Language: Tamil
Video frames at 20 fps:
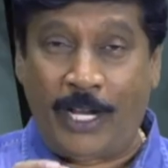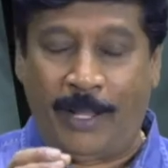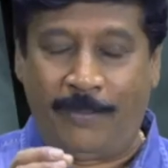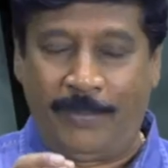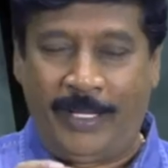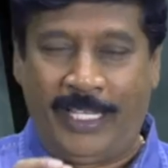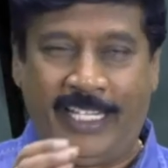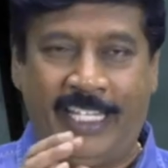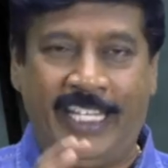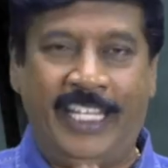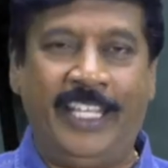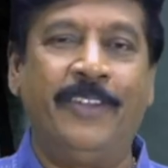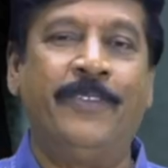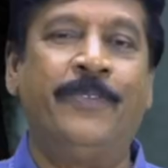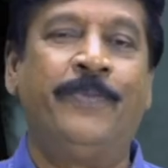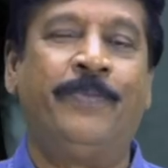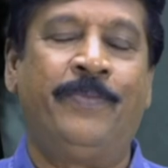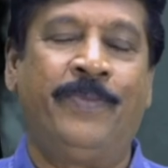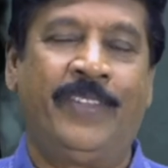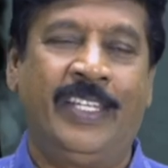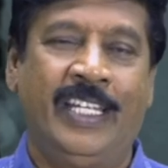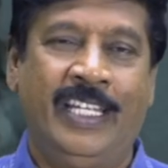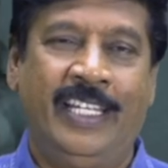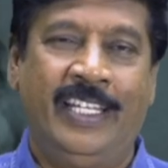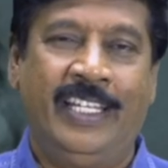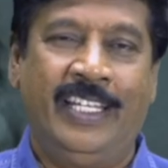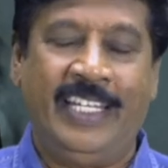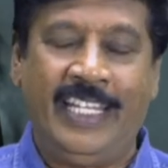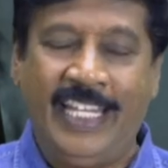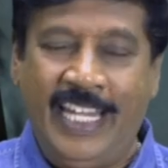ஒரு அமைதி
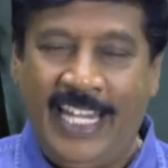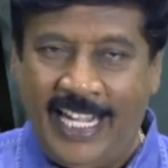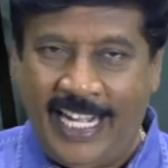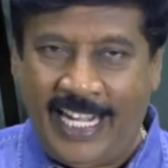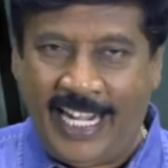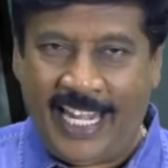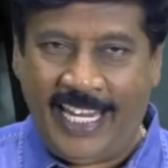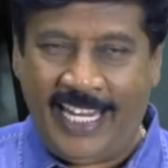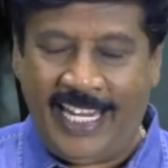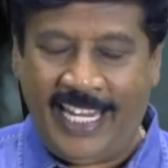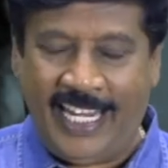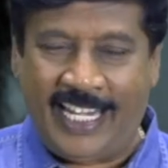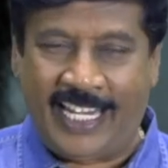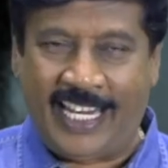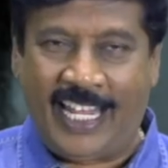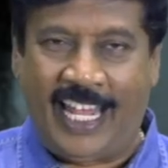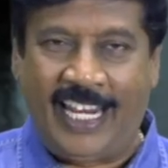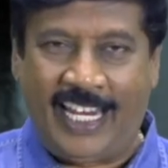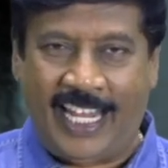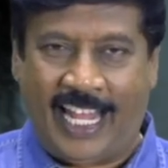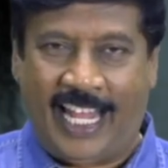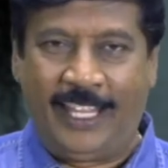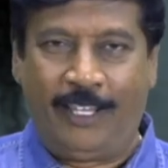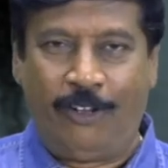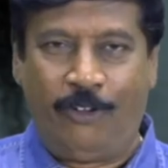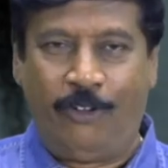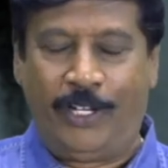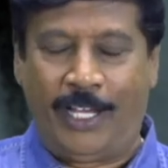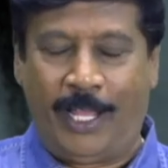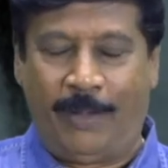ஏழை என்றால்
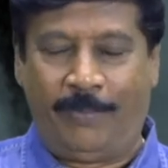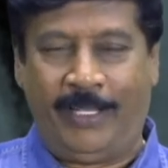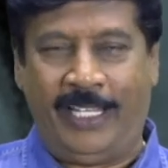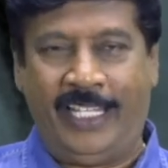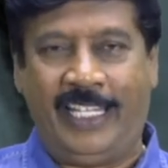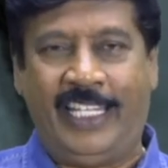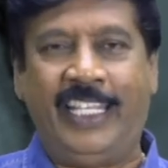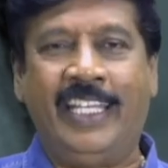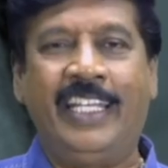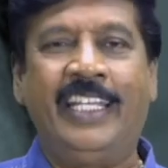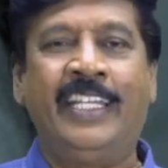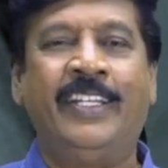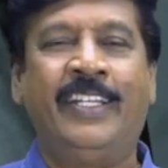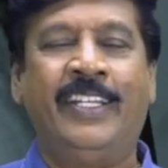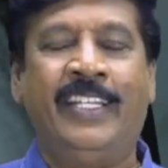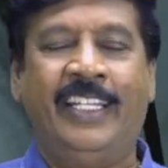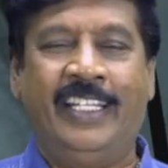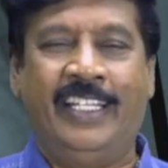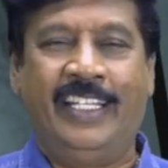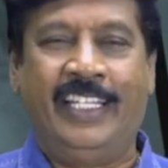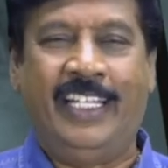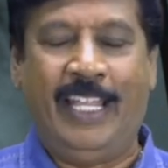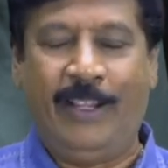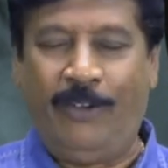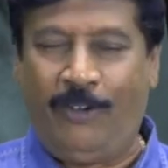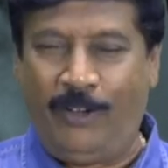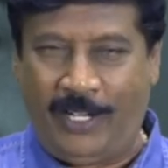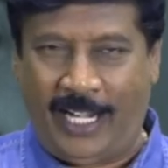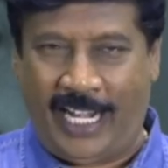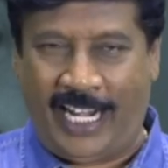அதில் ஒரு அமைதி
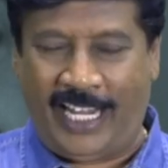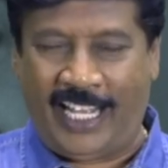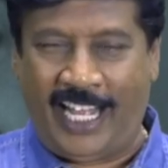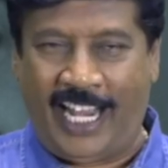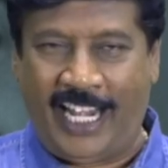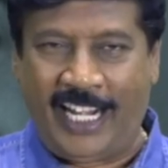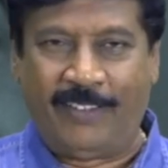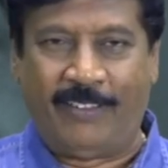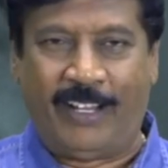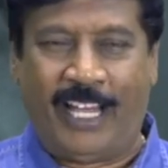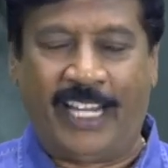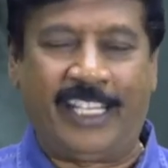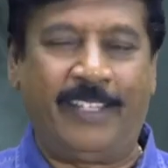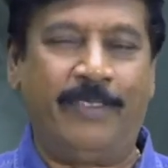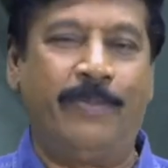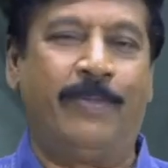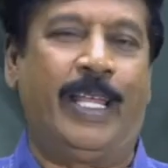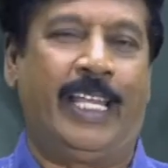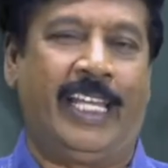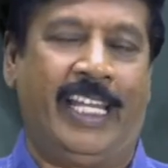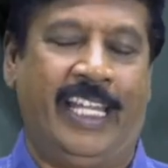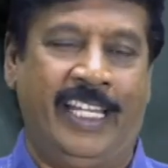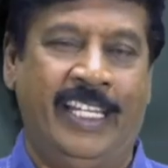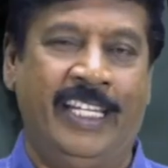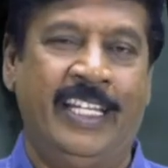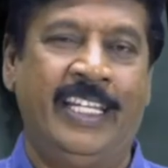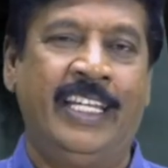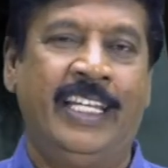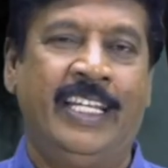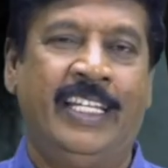எவ்வளோ அழகான வார்த்தை பாருங்கள்
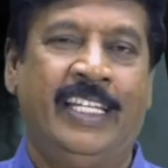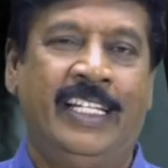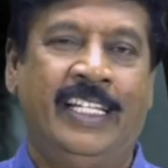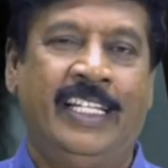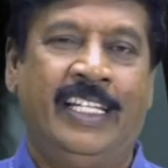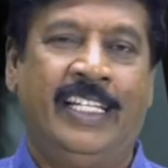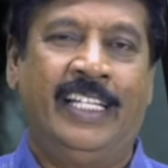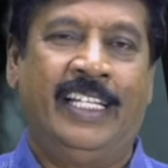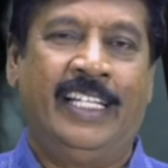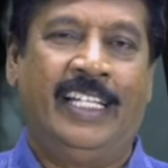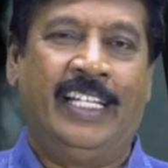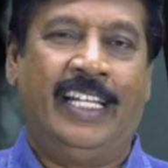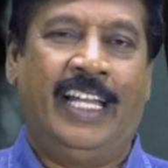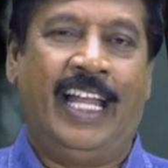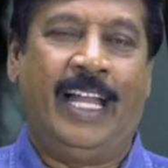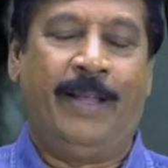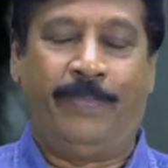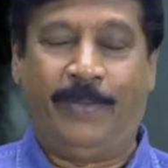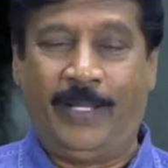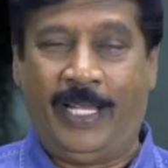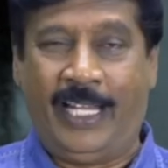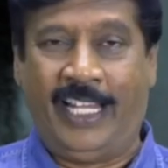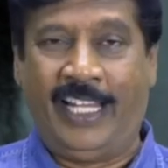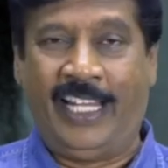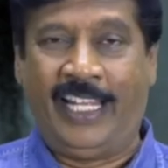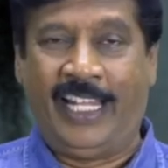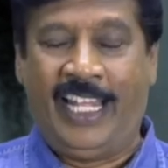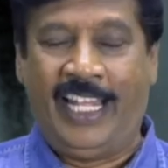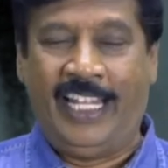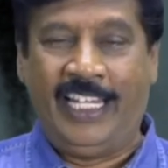அப்போ
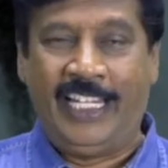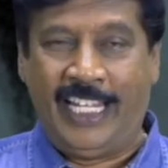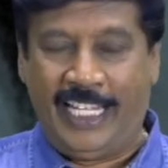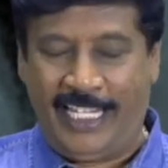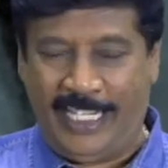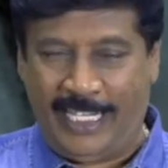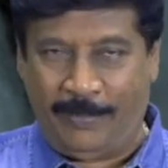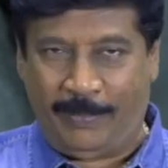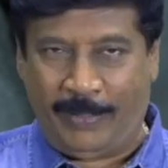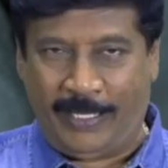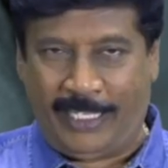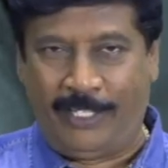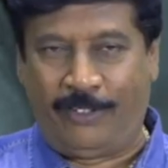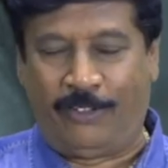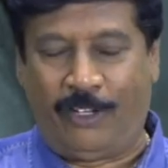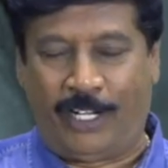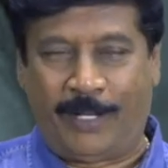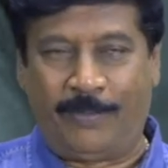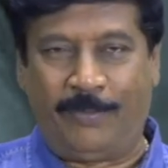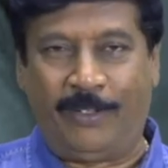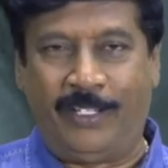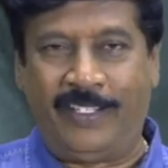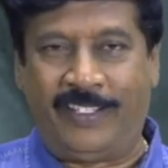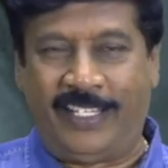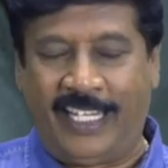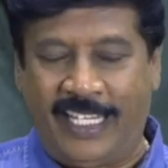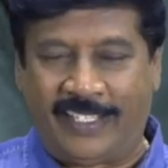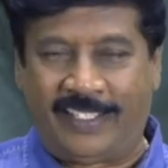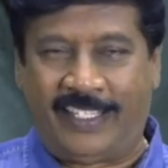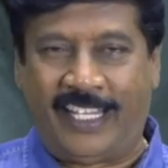இந்த இதை பற்றி சொல்கிற போது
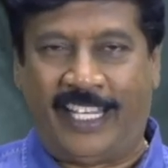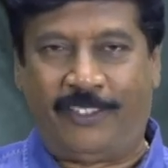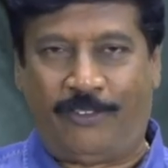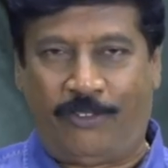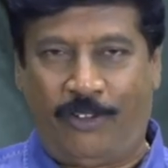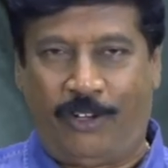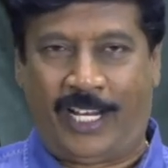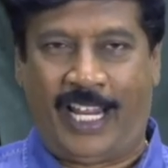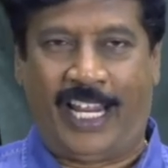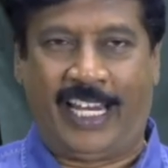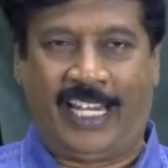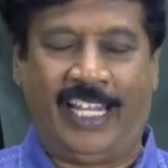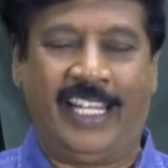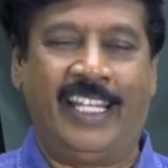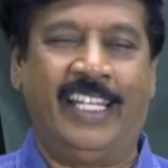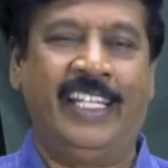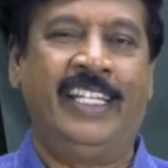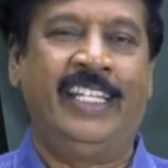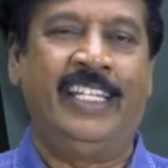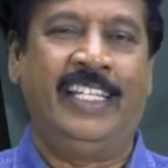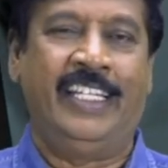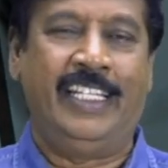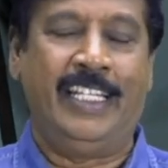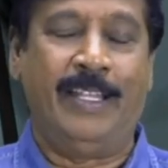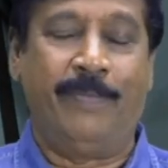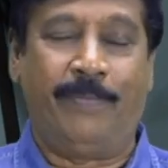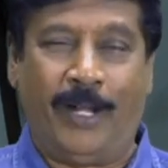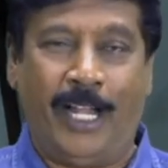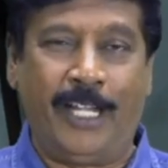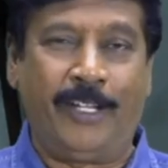சேஸ்தாத் சொல்கிறாருங்க
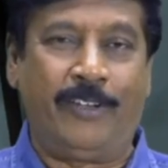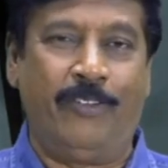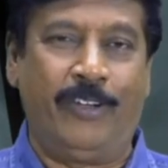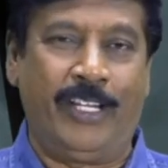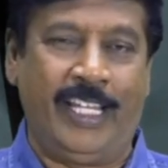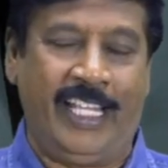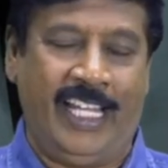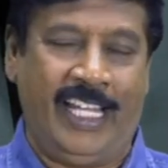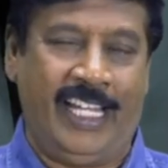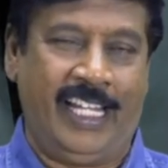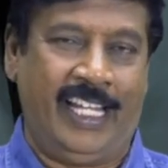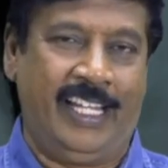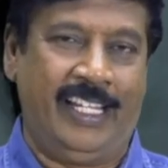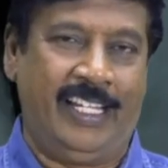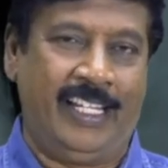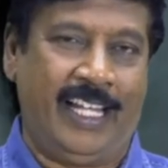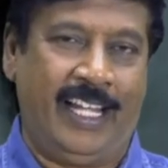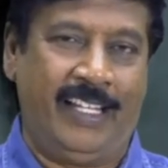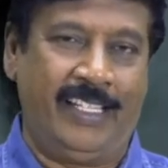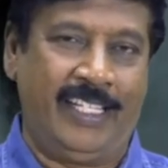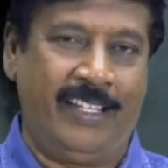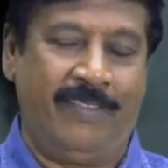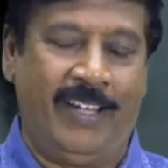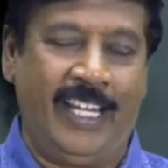இந்த பாட்டினுடைய அந்த